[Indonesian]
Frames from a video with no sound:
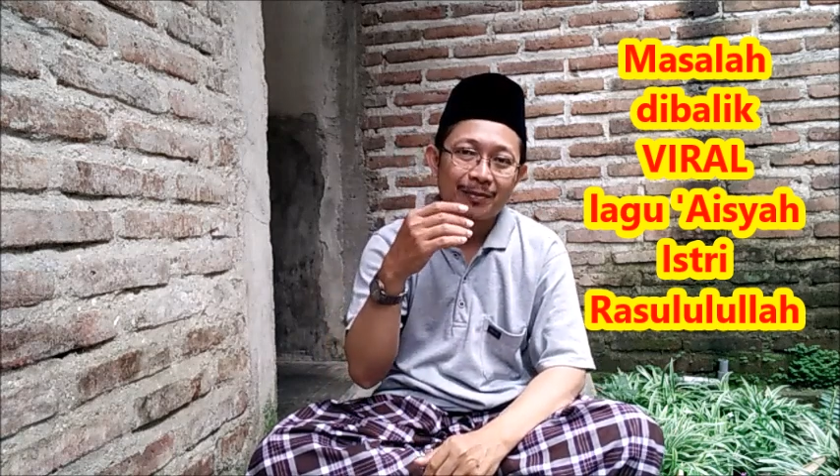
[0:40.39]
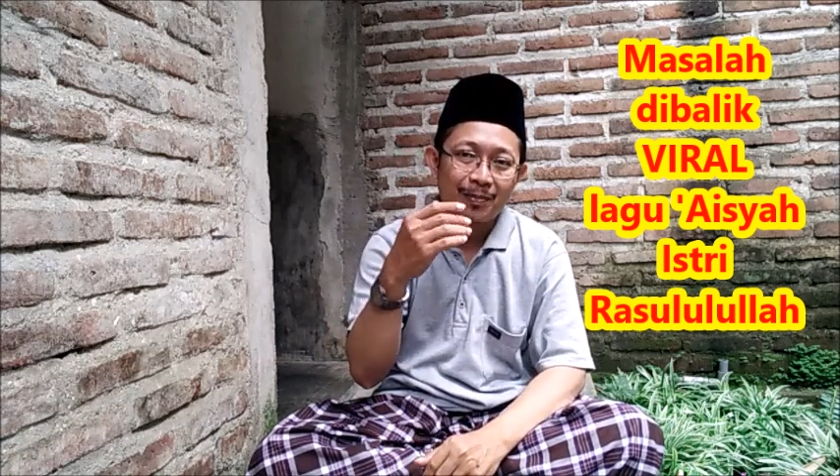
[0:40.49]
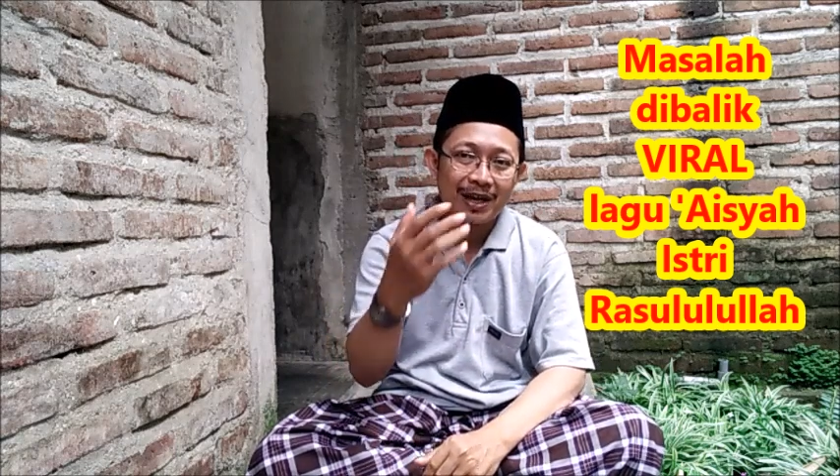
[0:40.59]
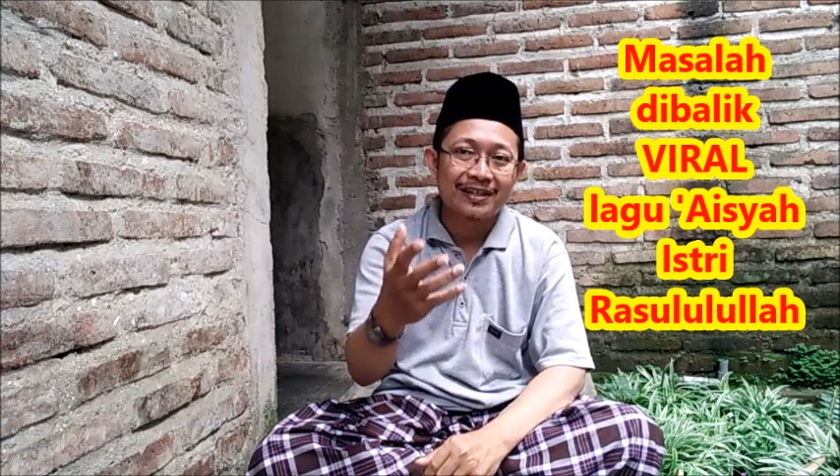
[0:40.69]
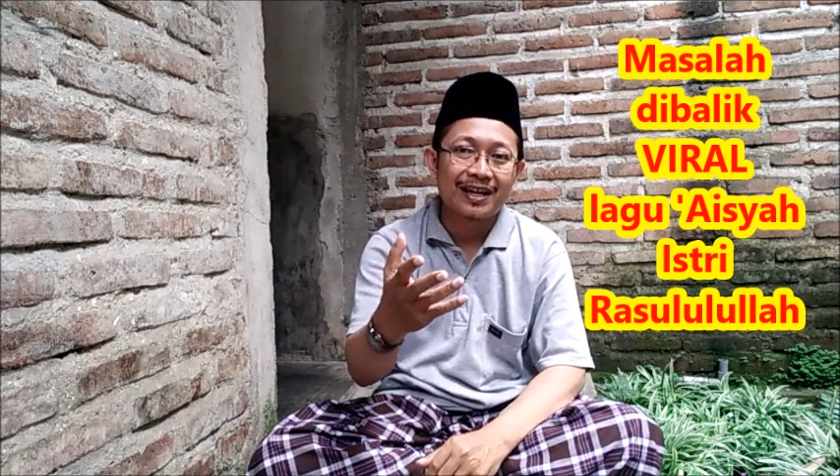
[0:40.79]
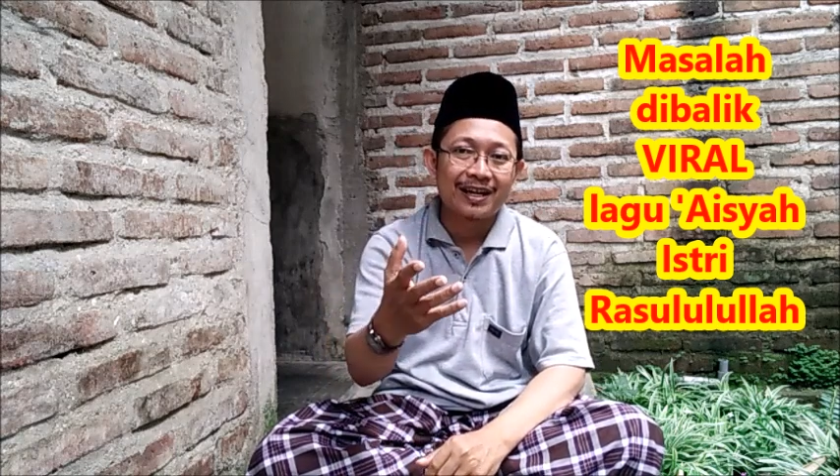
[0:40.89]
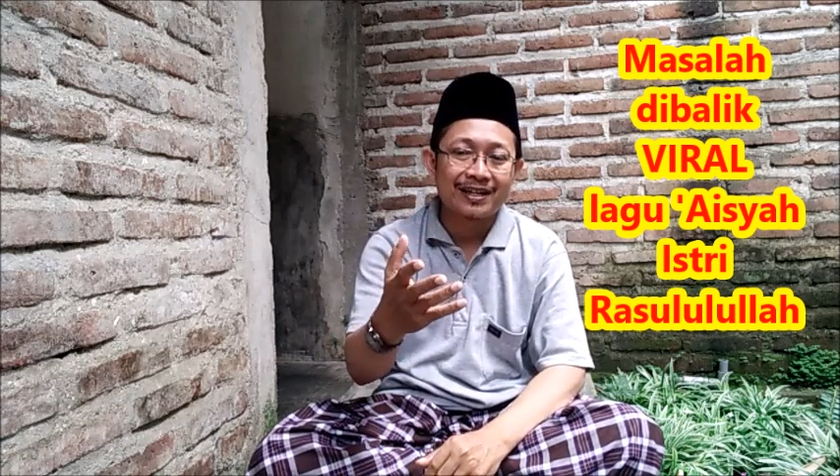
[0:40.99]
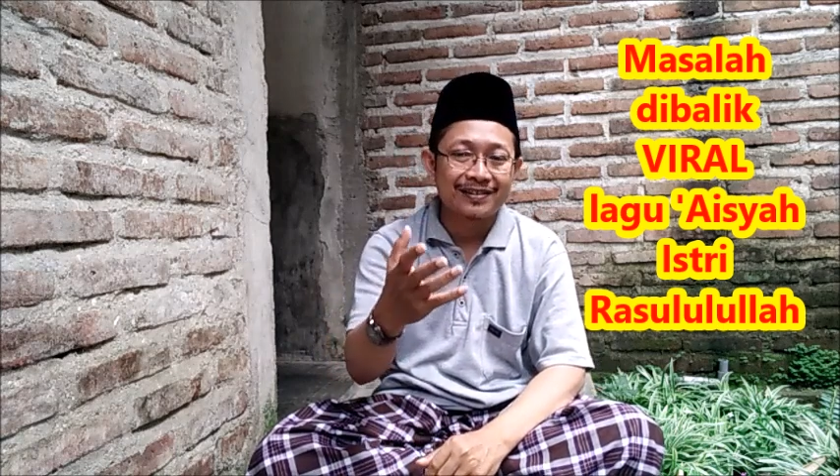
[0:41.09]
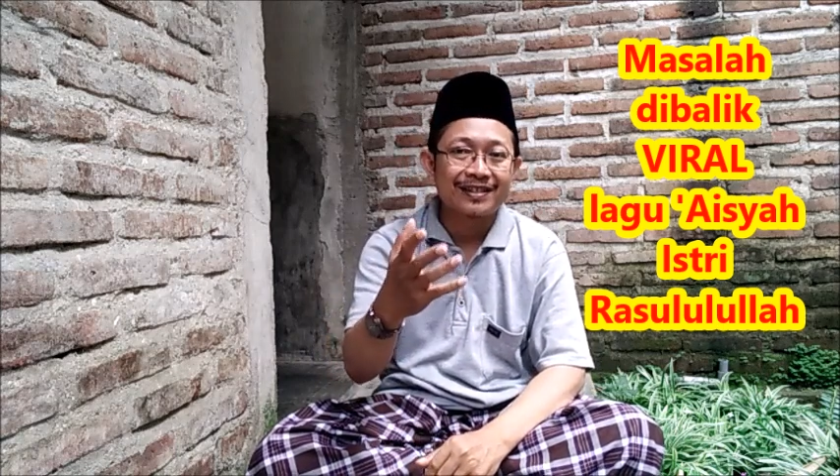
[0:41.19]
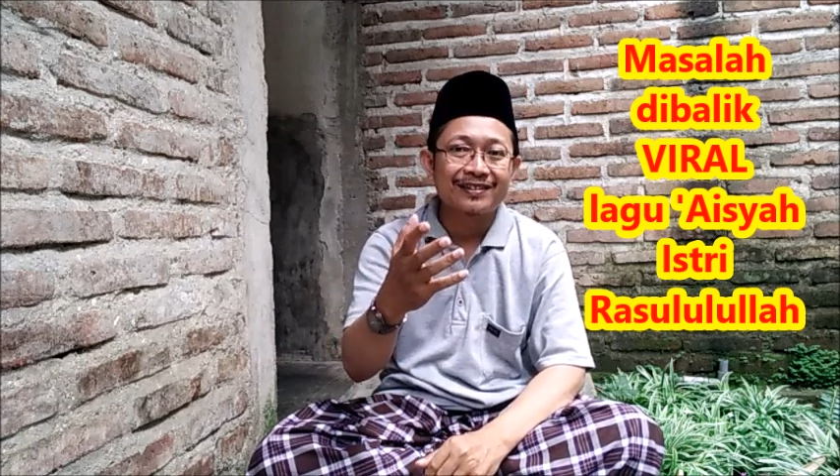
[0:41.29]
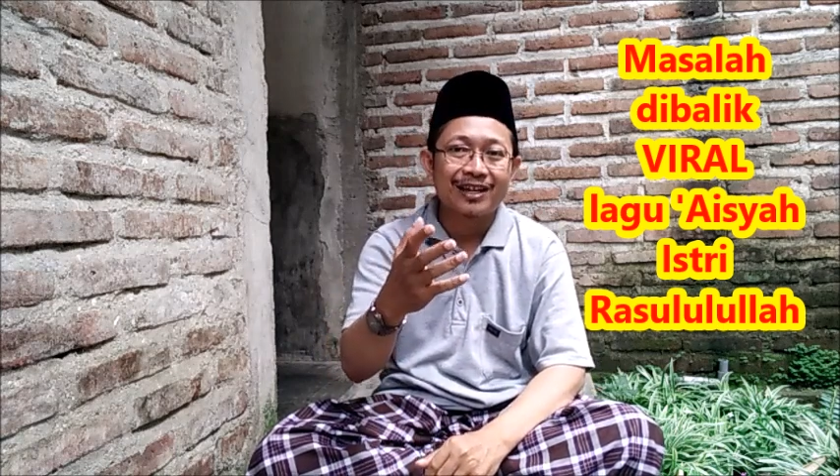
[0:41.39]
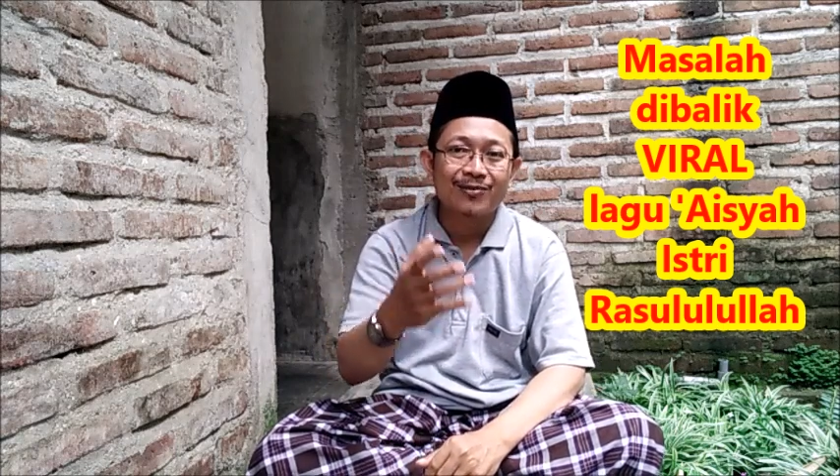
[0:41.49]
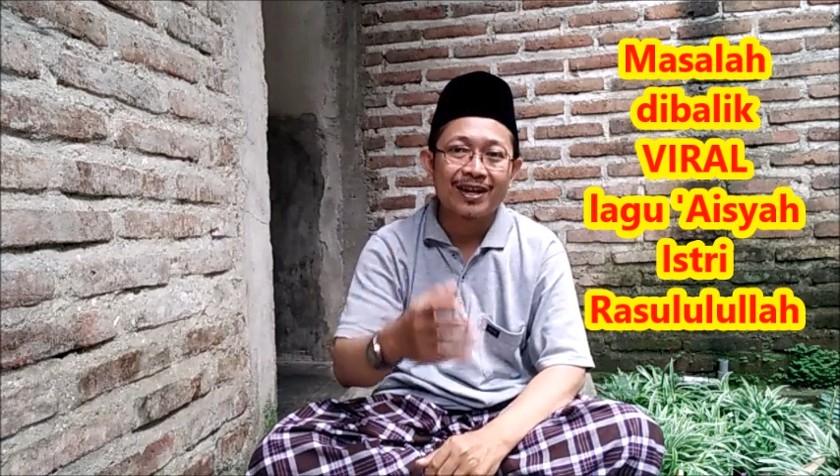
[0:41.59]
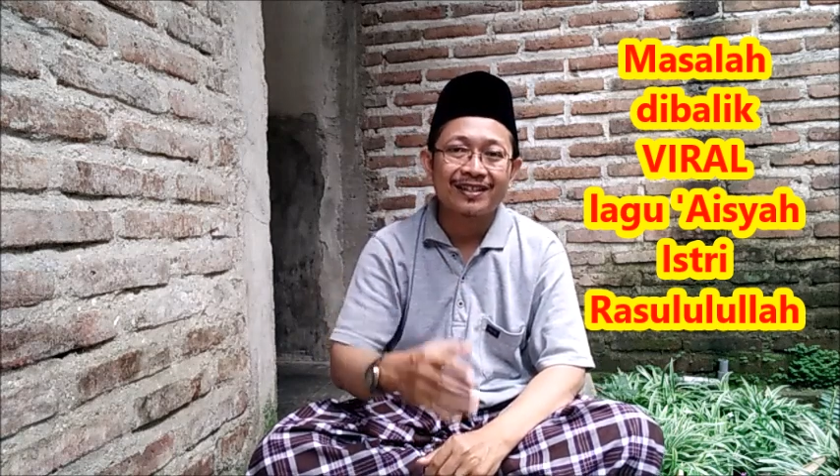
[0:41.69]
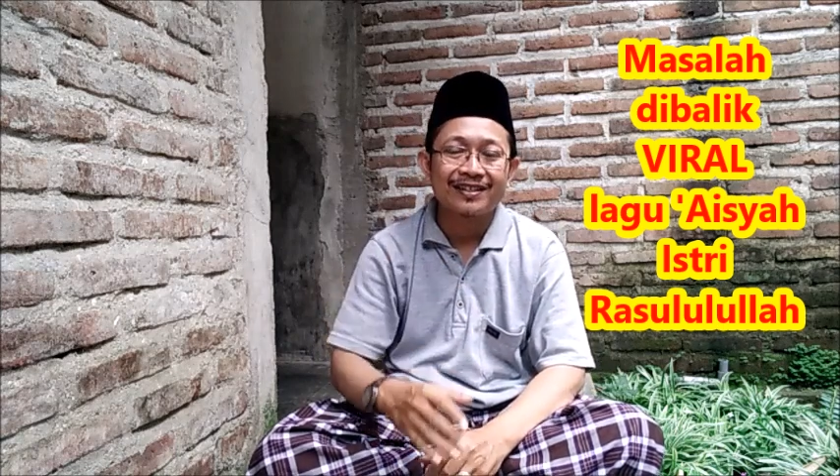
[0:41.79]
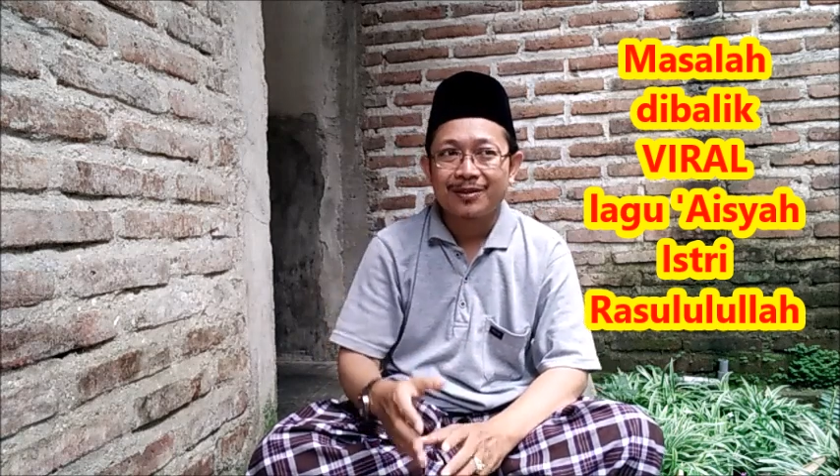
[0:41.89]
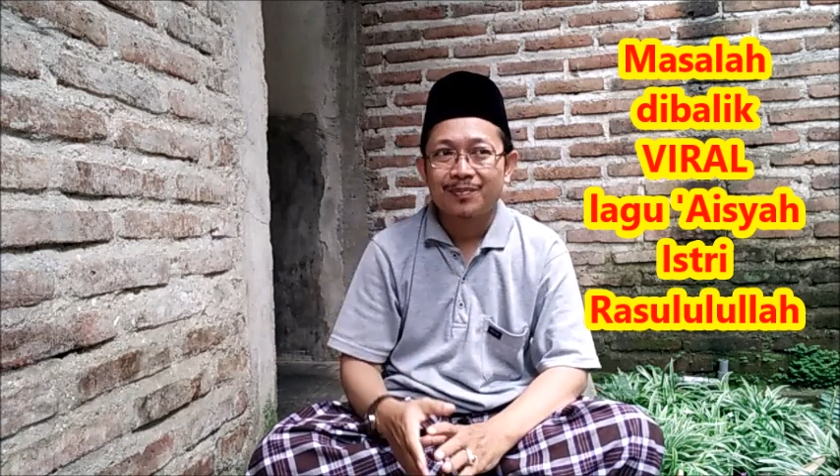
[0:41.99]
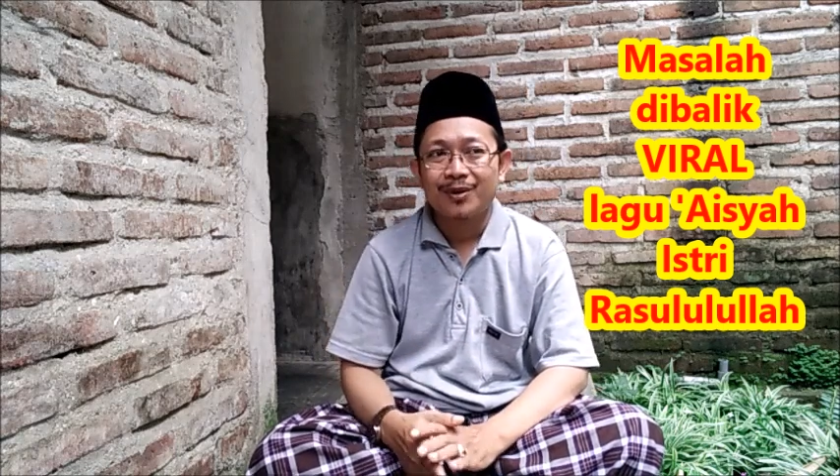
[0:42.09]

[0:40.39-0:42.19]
banyak sastrawan